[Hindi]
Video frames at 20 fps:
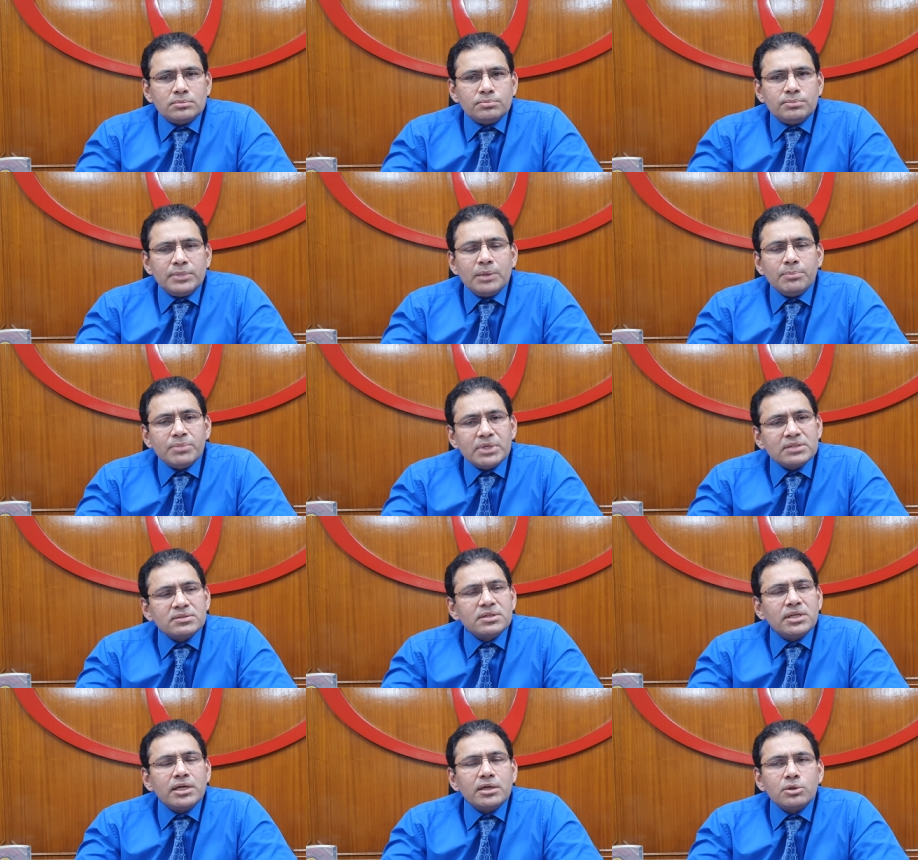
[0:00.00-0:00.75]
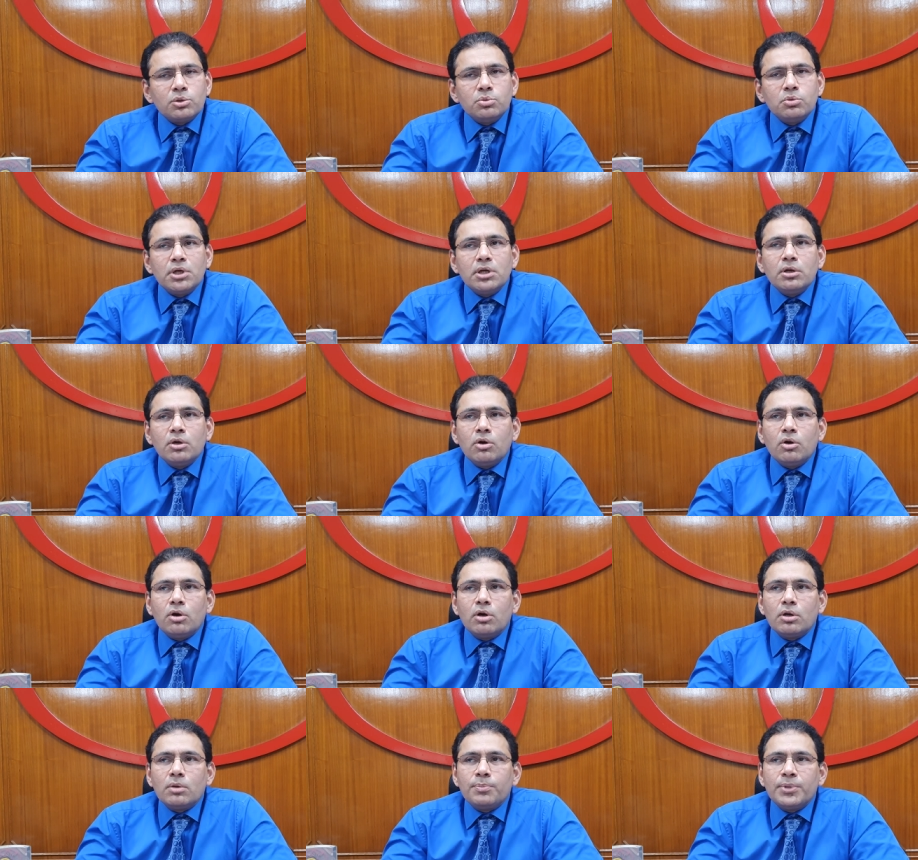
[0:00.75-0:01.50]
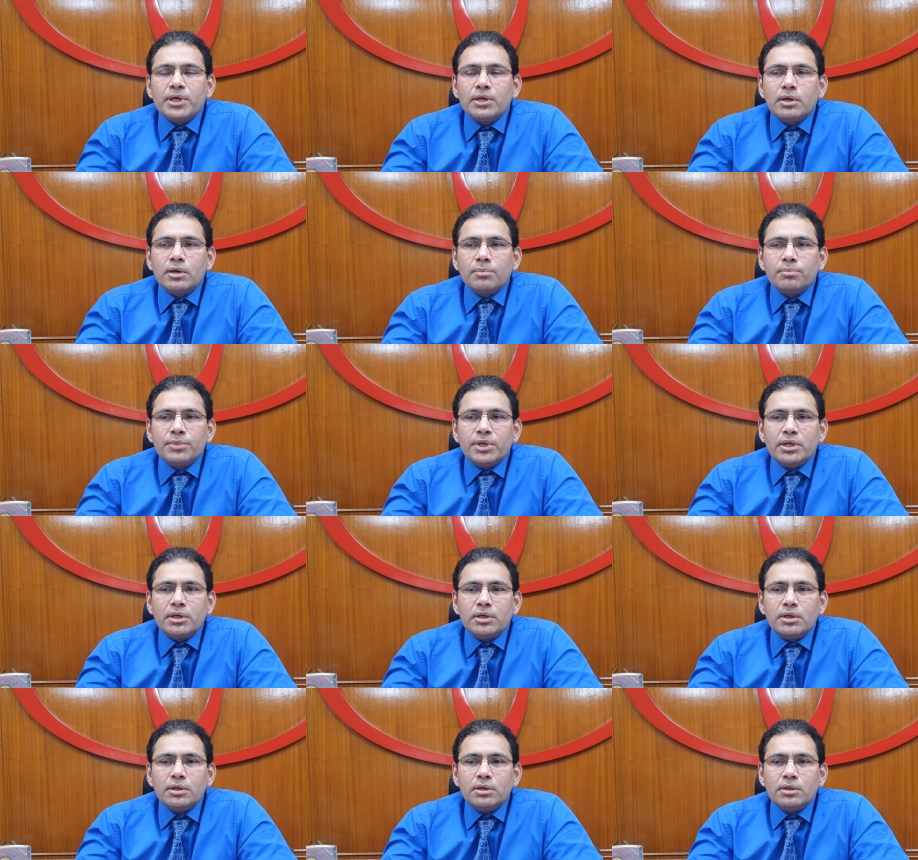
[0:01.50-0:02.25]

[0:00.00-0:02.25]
मेंबर सेलेक्ट हुए और फिर हमने